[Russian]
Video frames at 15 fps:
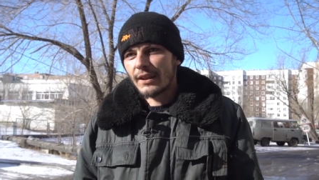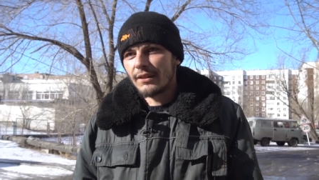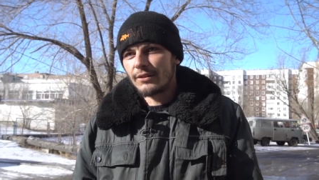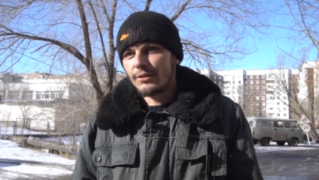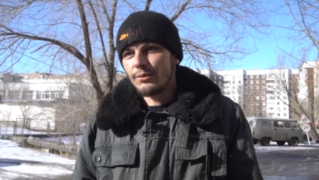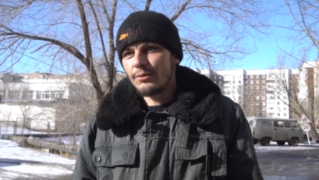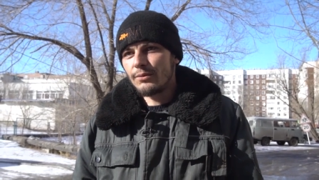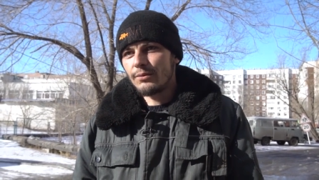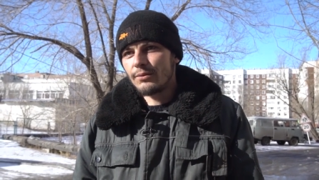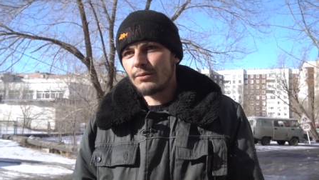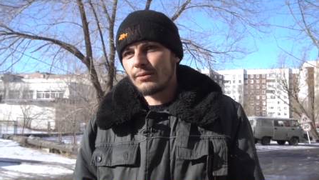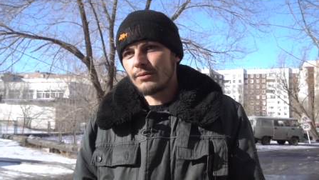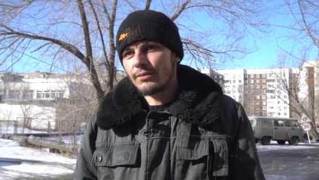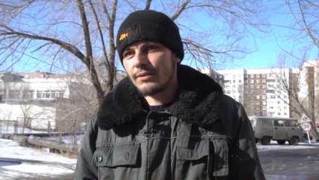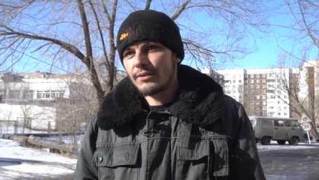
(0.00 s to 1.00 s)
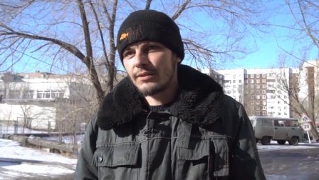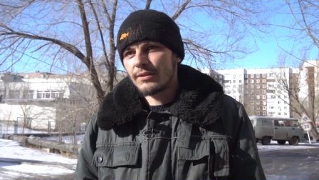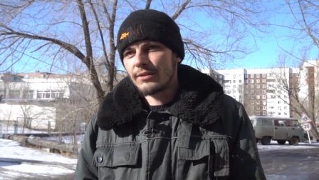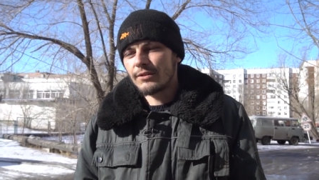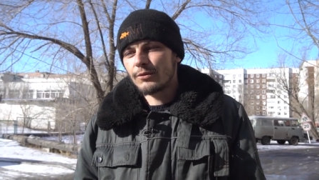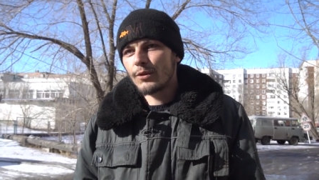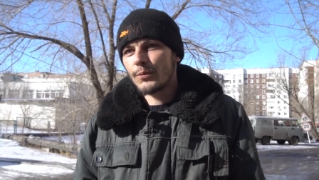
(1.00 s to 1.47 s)
Ну,
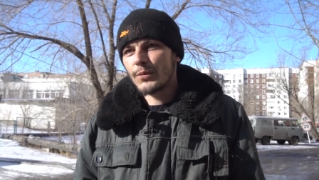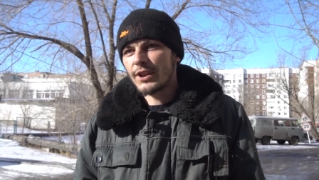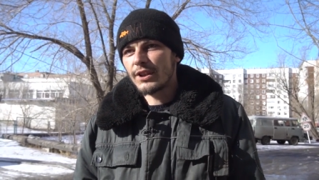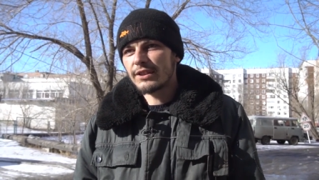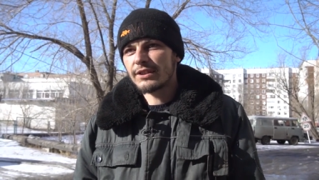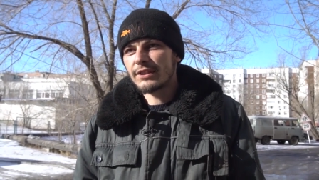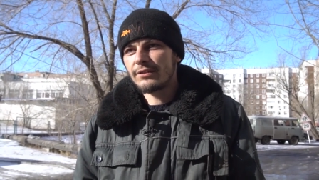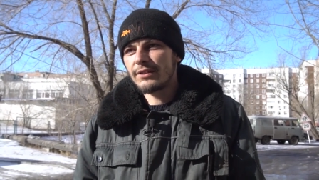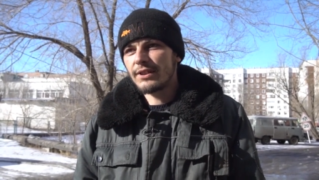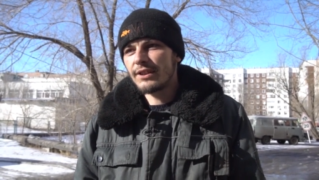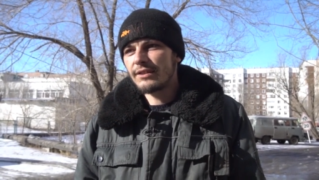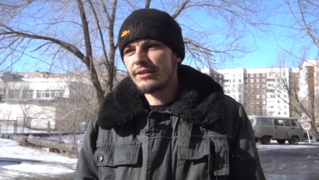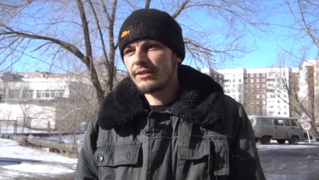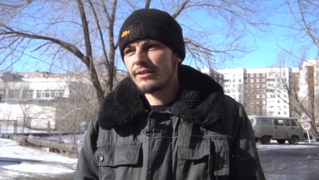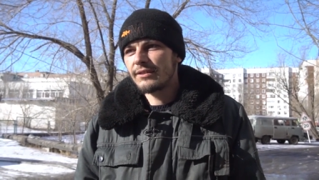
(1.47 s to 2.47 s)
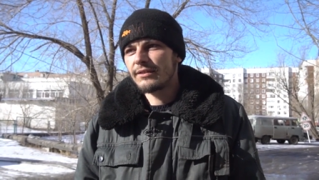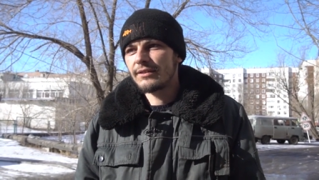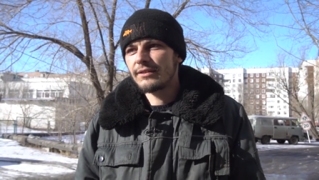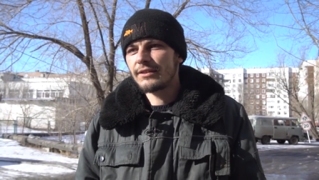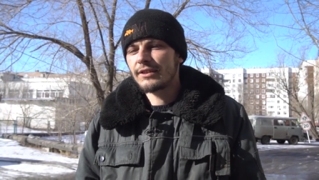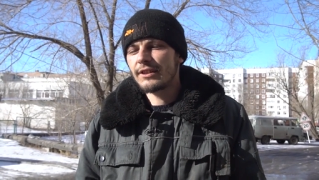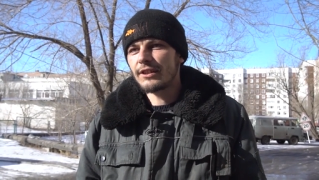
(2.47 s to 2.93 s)
номер оставлял,
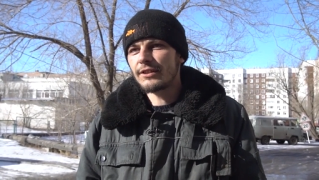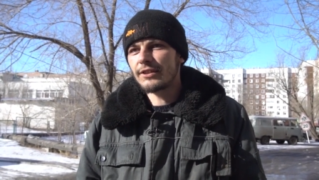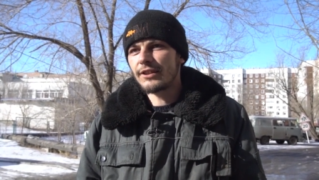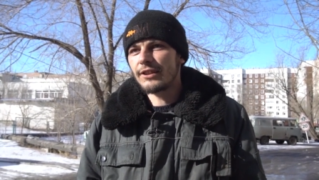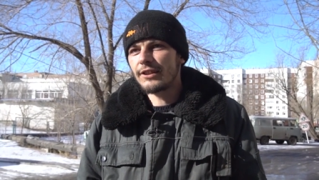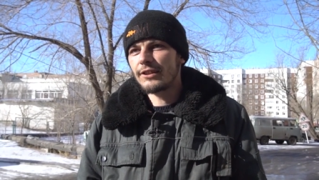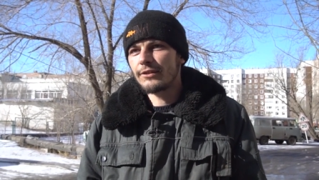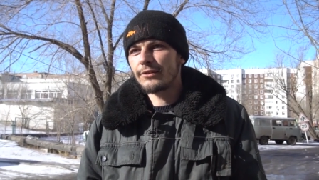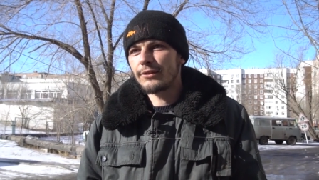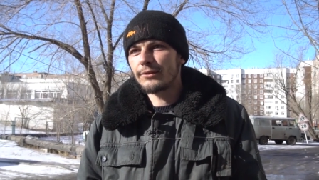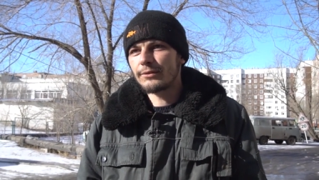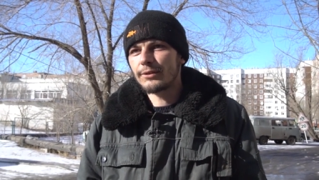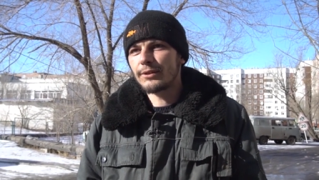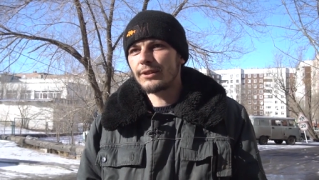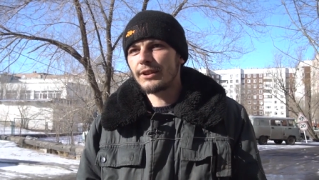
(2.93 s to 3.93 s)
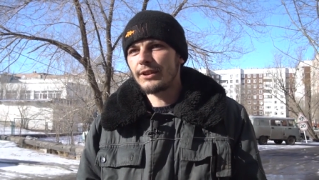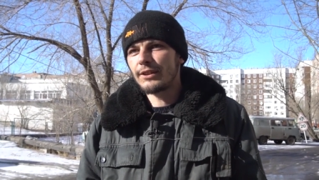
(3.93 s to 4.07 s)
контролировал все на